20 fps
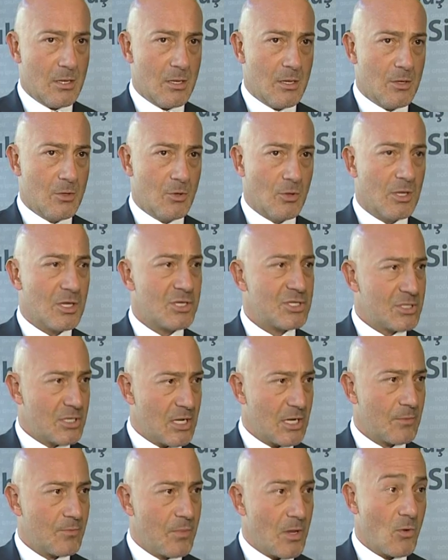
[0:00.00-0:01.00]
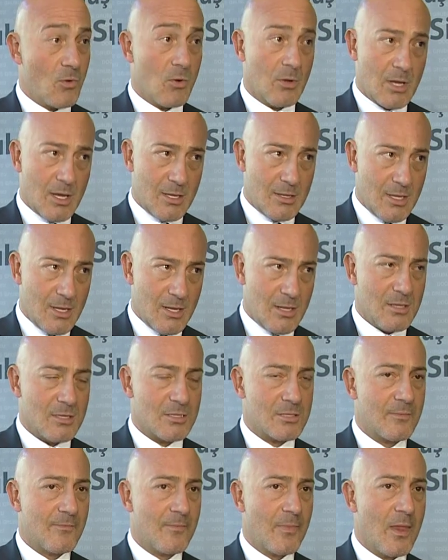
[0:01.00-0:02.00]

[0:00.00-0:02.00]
e, yola çıkartmak kolay değildir.